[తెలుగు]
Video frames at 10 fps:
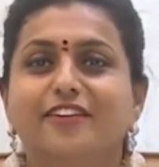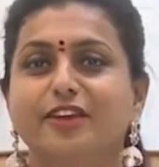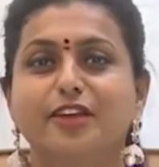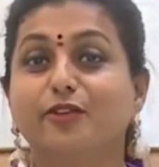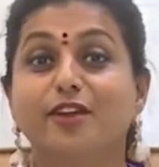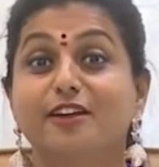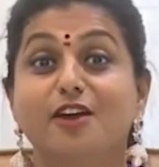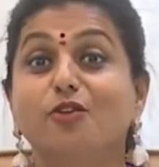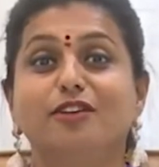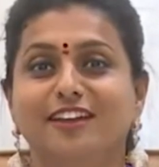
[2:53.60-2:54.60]
ఎవరికి కూడా
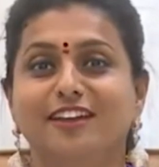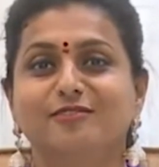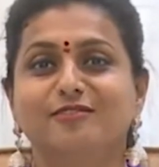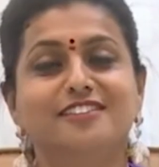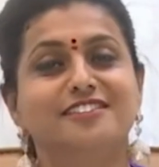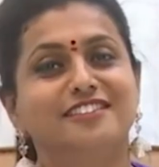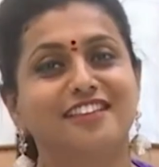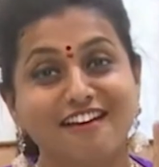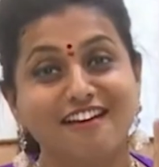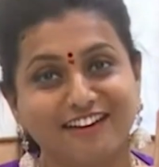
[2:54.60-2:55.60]
డౌట్ లేదు
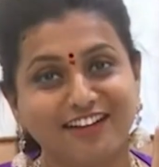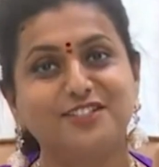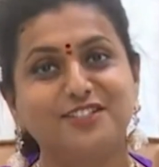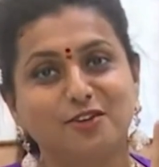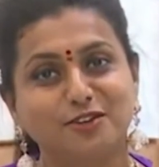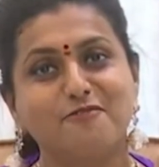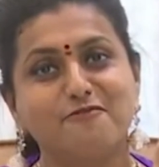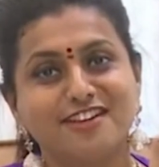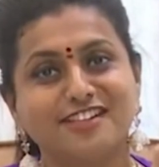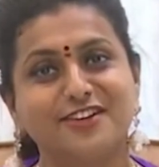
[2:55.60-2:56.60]
ఖచ్చితంగా రీచ్ అవుతాం
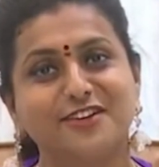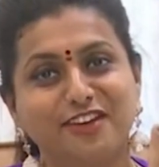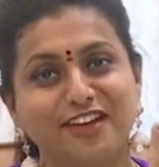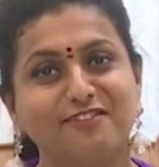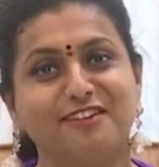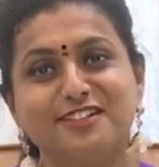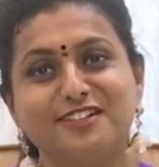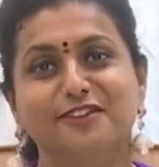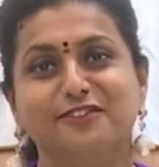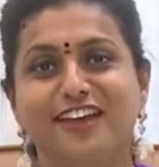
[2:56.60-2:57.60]
వన్ సెవెంటీ ఫైవ్కి వన్
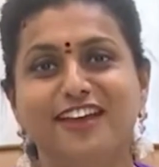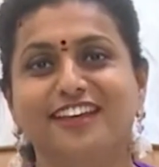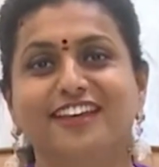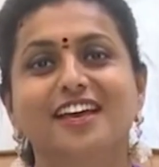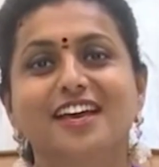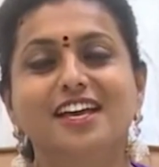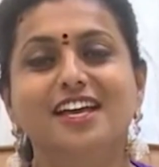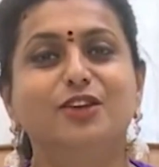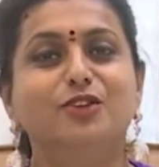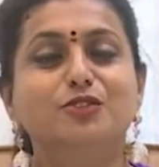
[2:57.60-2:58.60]
సెవెంటీ ఫైవ్ అని
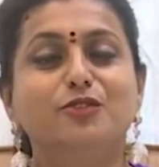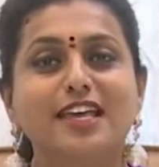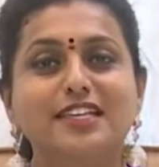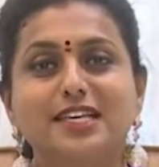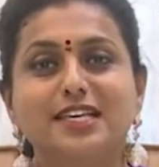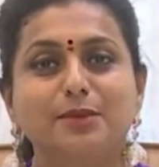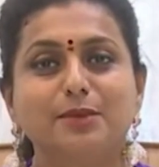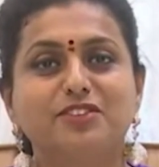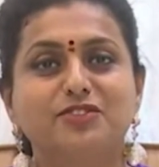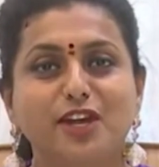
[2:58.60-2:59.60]
ఈరోజు
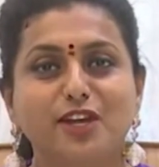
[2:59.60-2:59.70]
వైఎస్ఆర్సీపీ